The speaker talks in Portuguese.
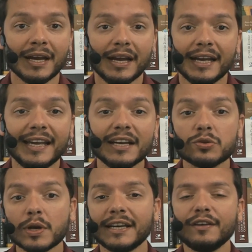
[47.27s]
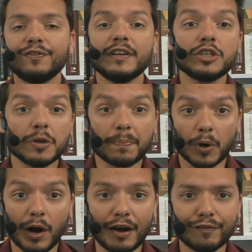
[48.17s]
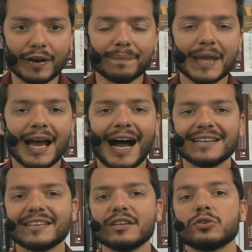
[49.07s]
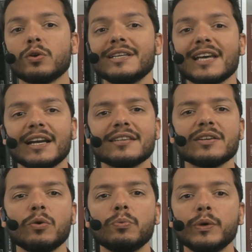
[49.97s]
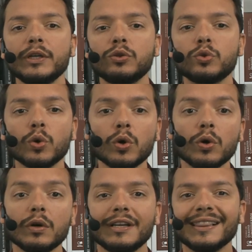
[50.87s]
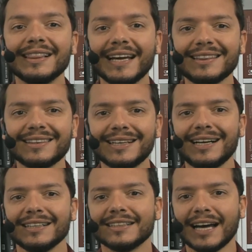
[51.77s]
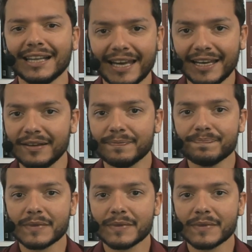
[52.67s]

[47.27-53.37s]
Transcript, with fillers: E isso aqui em fins de prova, as questões elas são muito letra da lei.